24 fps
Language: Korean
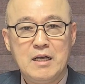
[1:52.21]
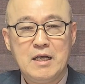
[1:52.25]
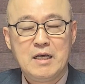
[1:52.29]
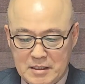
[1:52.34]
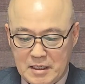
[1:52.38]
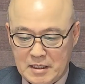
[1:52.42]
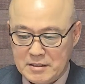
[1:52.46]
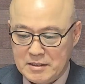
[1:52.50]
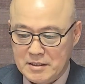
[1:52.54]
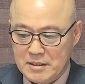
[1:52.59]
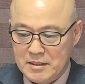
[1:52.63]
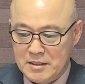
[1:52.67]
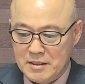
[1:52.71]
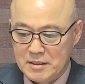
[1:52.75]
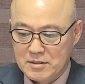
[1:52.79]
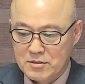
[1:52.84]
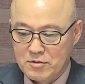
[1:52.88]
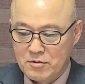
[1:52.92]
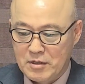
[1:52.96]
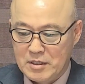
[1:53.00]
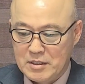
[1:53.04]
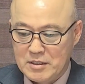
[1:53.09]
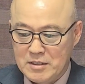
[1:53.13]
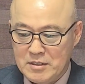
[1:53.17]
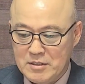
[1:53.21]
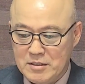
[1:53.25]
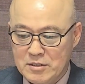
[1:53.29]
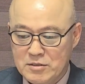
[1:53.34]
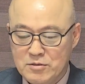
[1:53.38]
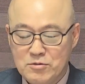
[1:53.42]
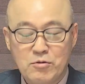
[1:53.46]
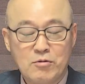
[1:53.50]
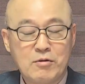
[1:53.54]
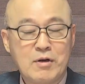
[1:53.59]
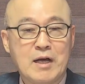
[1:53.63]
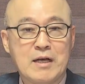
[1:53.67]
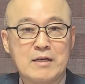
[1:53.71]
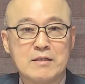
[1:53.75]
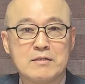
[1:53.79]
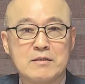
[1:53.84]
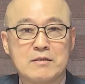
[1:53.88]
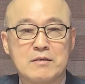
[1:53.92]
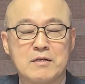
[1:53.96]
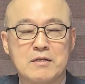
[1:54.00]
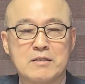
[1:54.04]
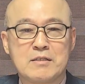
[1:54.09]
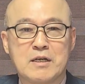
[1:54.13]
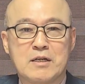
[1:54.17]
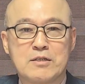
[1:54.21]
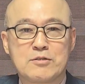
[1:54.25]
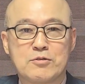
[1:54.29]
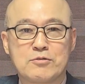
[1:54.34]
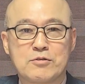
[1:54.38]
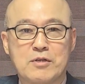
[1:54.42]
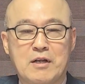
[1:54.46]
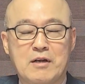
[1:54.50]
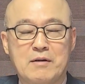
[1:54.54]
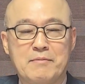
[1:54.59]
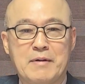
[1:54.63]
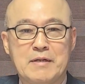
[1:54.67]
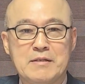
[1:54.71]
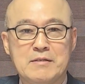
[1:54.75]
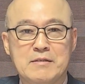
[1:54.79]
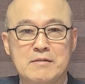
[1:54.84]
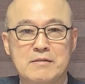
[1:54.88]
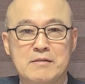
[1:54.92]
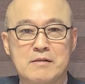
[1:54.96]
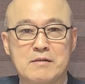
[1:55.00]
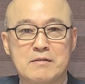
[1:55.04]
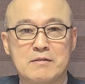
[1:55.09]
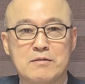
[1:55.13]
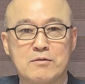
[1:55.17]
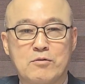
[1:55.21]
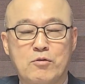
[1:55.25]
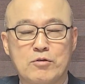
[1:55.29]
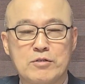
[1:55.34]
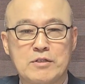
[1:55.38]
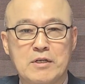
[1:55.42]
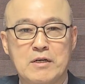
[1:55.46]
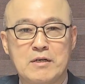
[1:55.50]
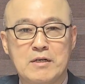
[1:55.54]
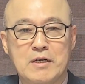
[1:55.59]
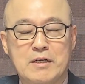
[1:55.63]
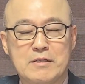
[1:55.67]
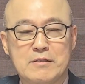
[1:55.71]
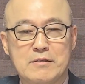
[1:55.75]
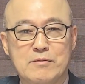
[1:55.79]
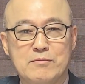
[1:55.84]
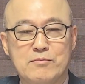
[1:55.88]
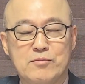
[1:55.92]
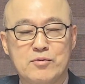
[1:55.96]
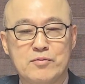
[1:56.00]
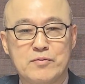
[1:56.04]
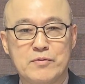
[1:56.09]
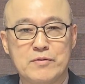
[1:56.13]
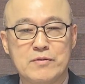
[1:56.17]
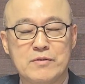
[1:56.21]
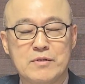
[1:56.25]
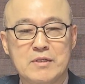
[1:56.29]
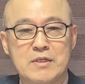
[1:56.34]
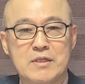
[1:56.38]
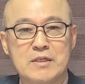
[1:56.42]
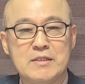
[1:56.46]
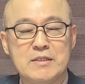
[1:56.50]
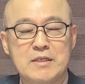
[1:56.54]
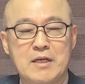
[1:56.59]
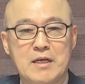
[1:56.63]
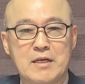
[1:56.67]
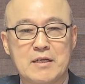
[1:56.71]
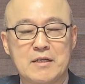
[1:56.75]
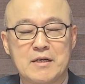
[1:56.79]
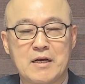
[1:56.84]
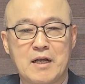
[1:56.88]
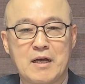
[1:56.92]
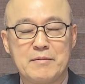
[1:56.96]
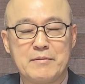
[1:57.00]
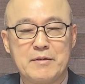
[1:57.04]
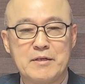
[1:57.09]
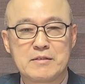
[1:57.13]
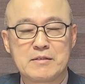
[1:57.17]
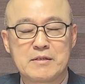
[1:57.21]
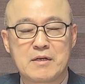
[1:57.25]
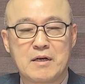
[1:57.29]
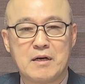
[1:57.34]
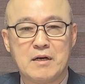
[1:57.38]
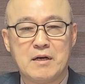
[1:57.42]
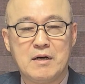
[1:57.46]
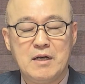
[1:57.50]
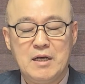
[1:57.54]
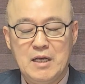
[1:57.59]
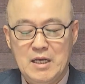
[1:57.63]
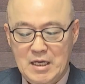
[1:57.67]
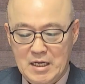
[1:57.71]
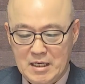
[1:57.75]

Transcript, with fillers: 자신이 그동안 2년 동안 경찰 조사를 받는 등그 고생을 했던 부분 이런 얘기를 하면서